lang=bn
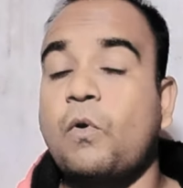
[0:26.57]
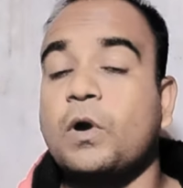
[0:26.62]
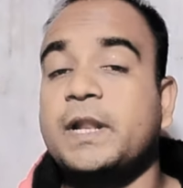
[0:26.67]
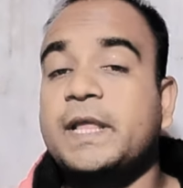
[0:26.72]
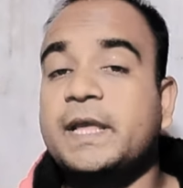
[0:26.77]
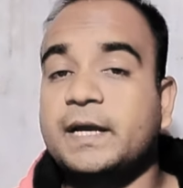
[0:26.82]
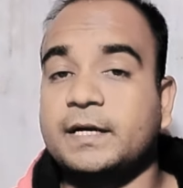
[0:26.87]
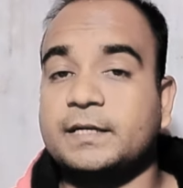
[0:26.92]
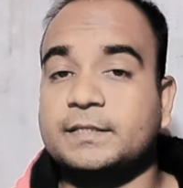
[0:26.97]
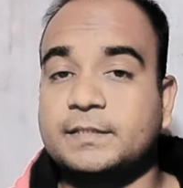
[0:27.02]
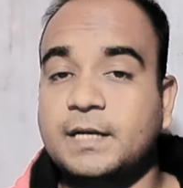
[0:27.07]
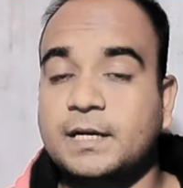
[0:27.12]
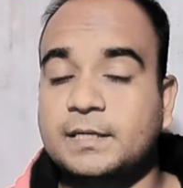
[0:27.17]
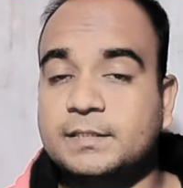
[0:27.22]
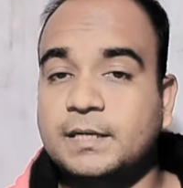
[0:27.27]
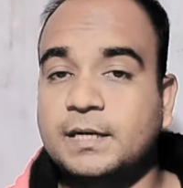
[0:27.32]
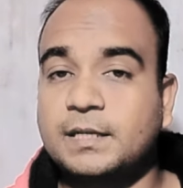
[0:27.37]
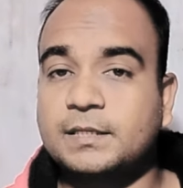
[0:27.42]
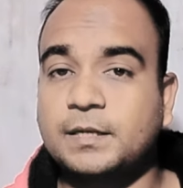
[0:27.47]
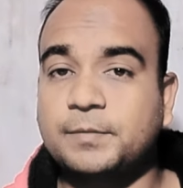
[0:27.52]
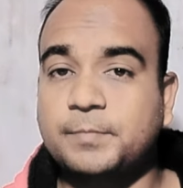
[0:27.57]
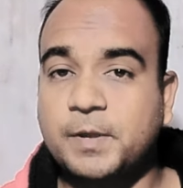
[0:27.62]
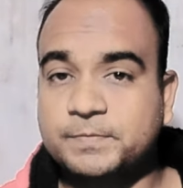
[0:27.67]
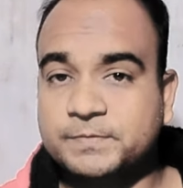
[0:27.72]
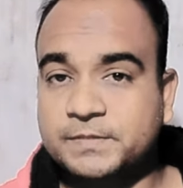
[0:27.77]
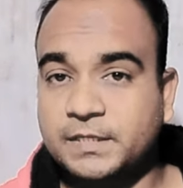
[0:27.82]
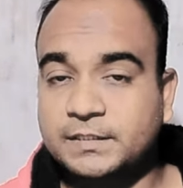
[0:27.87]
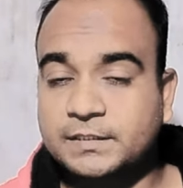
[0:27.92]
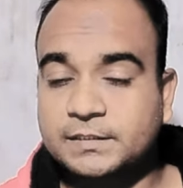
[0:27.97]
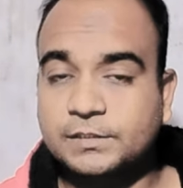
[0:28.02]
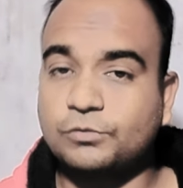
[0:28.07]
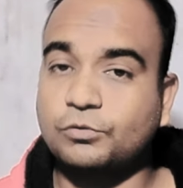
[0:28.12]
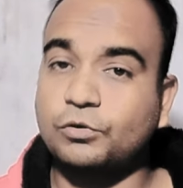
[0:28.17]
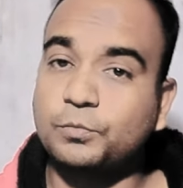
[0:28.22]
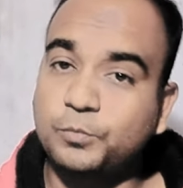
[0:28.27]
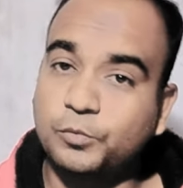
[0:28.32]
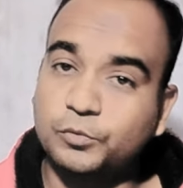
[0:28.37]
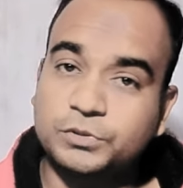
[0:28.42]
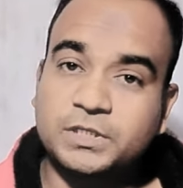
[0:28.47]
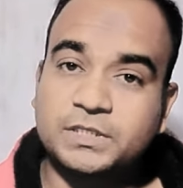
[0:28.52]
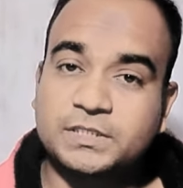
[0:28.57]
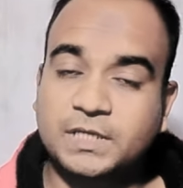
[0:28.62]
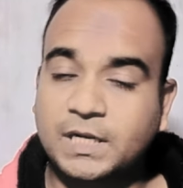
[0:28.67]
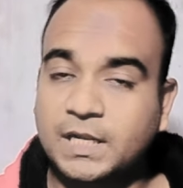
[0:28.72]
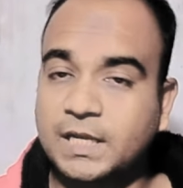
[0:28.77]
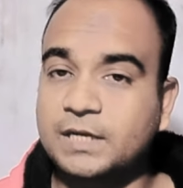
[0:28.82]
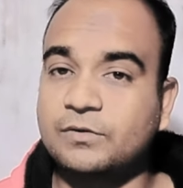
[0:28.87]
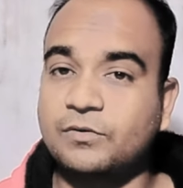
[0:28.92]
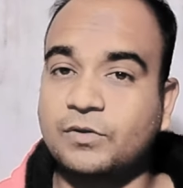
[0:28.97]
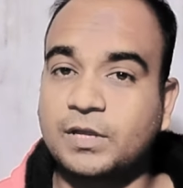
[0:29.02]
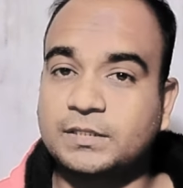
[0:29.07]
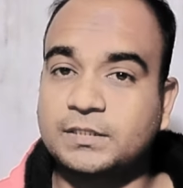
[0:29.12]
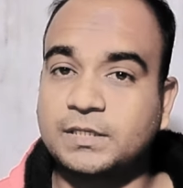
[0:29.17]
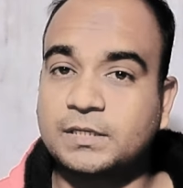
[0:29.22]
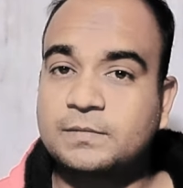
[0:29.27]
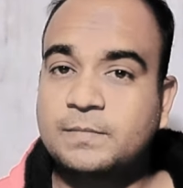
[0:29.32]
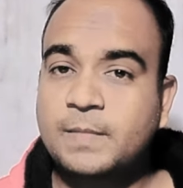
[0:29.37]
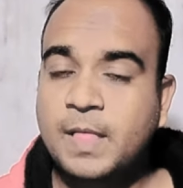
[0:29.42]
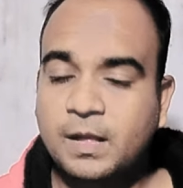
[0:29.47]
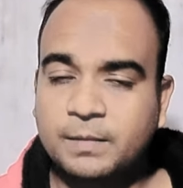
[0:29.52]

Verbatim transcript: অনেক আছে হাজার হাজার ব্যবসা আছে যেগুলো পুঁজি ছাড়াই করা যায়